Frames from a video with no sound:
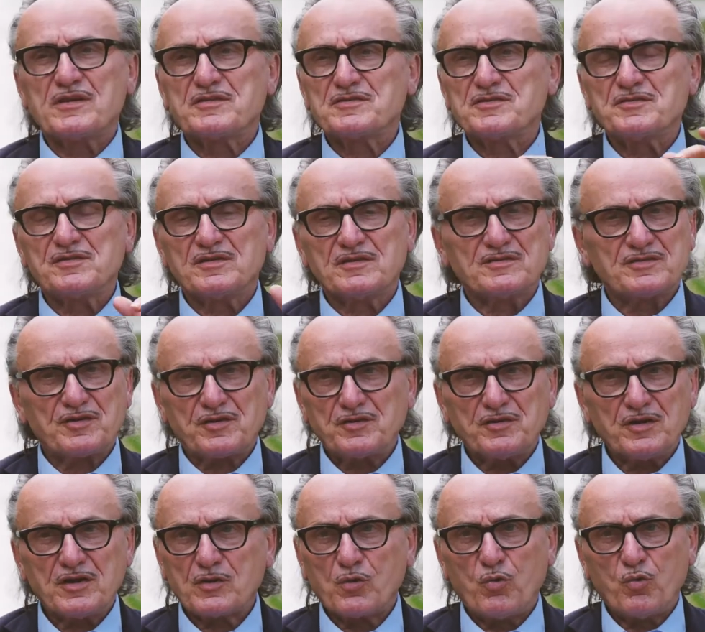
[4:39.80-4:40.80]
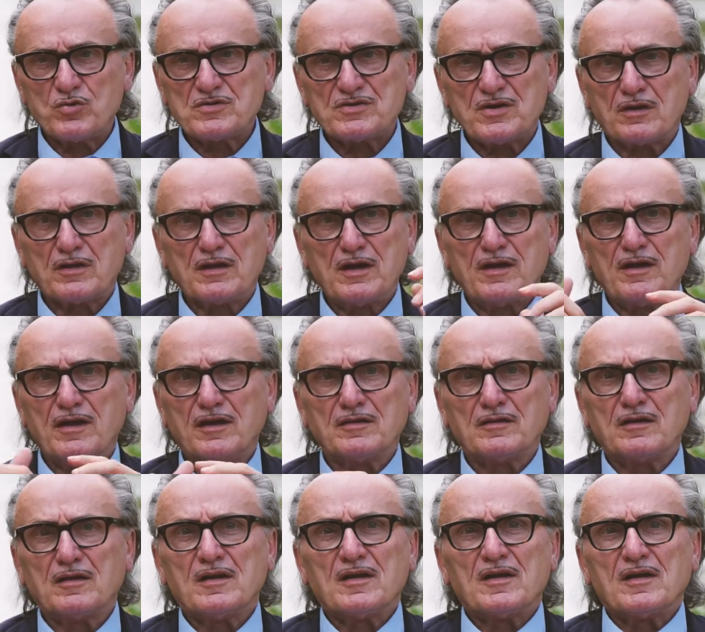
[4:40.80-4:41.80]
jetzt sich nicht groß
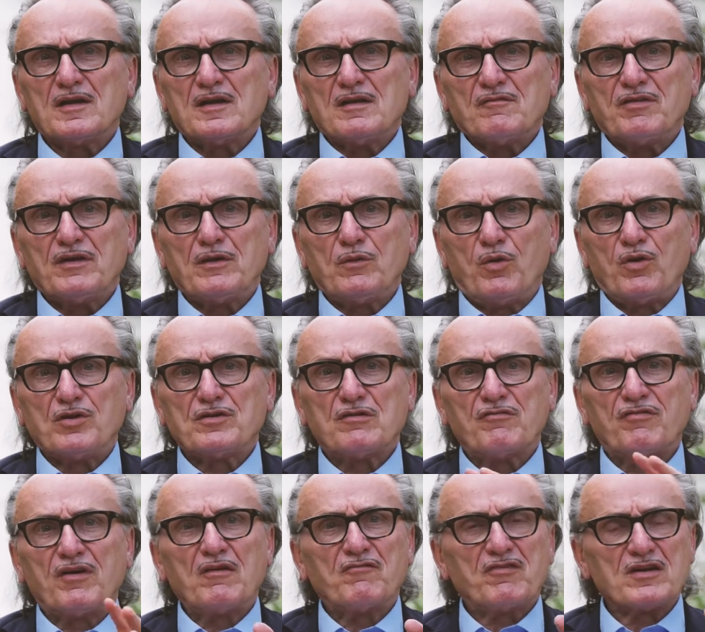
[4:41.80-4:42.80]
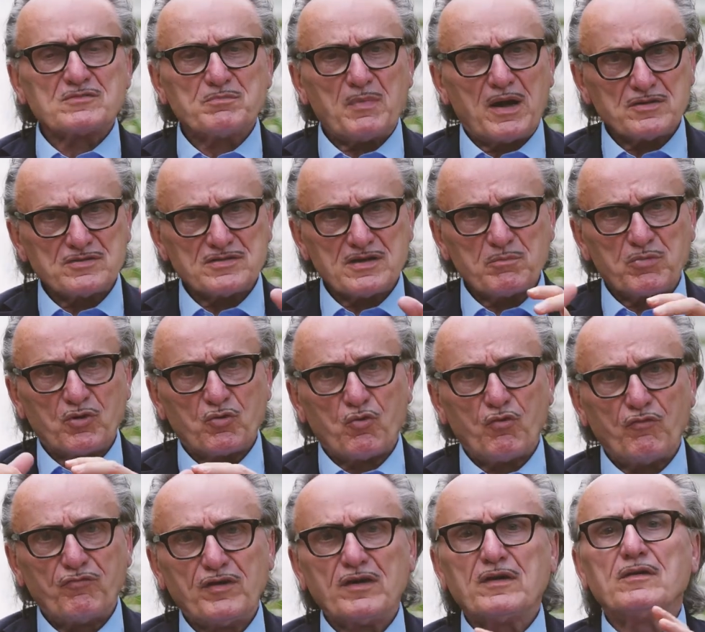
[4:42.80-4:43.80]
erklären, wenn Leute fragen, was machen sie
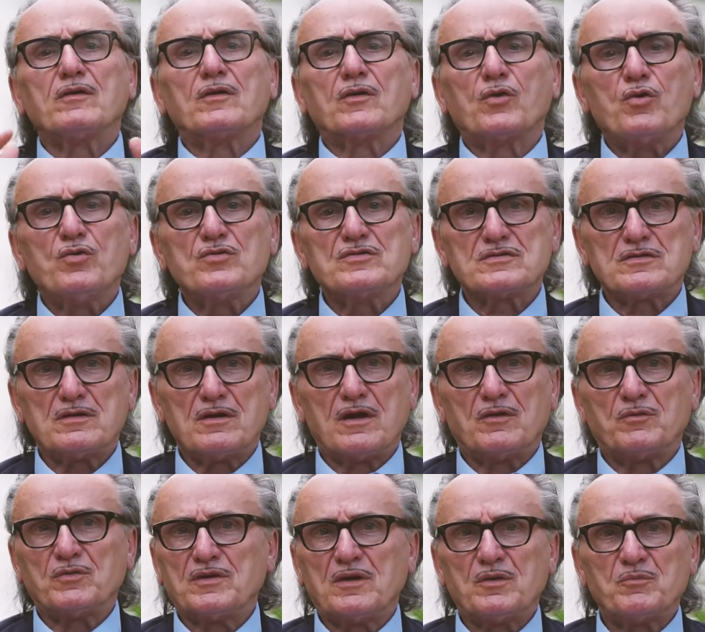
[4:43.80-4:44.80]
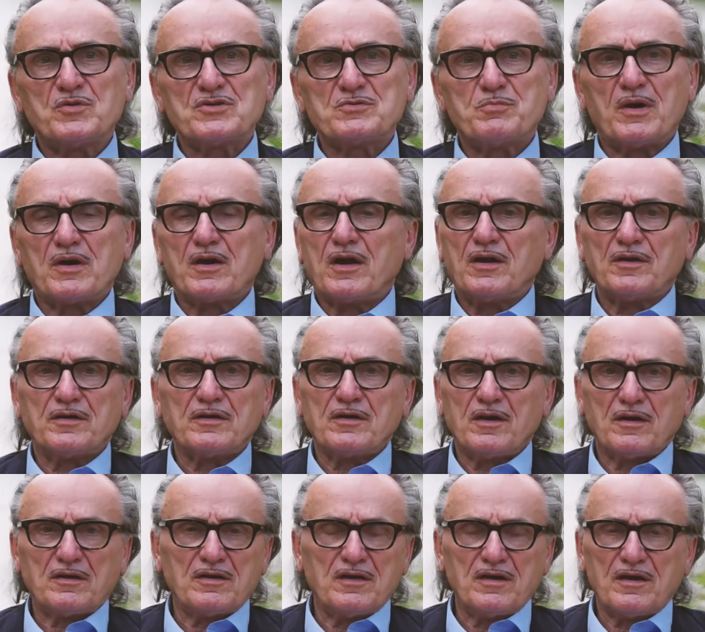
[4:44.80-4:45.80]
beruflich, Künstler? Und da muss man gar nicht
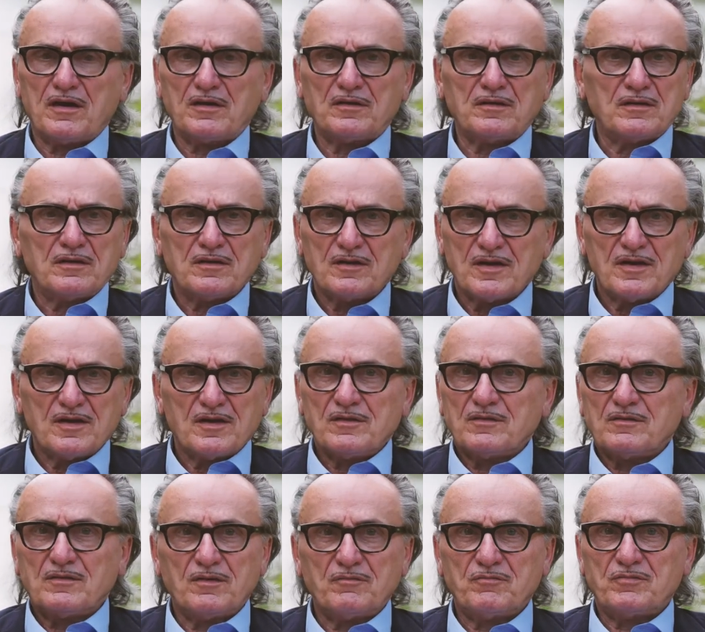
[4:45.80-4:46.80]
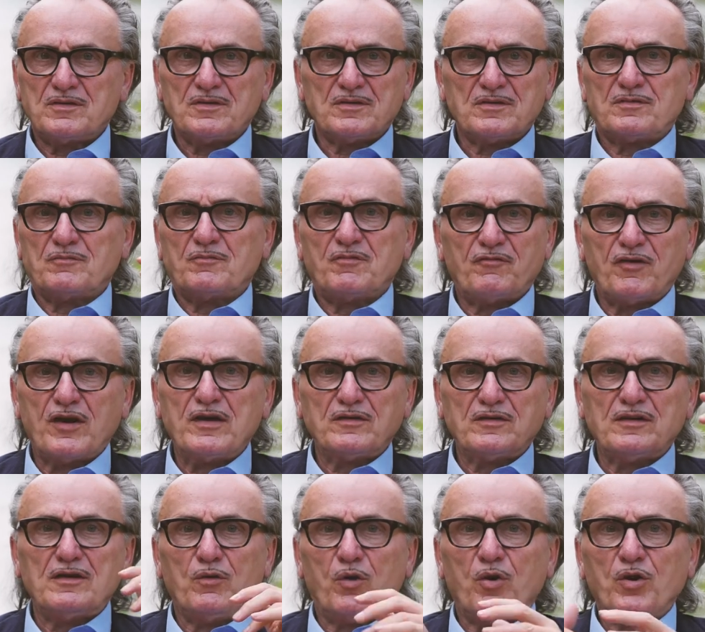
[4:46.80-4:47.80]
erklären, da äh, winken
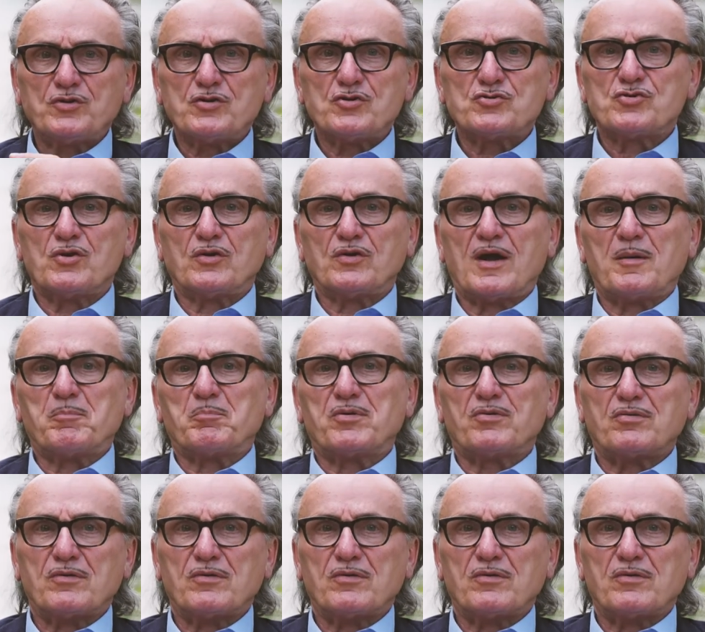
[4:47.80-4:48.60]
die Leute schon ab.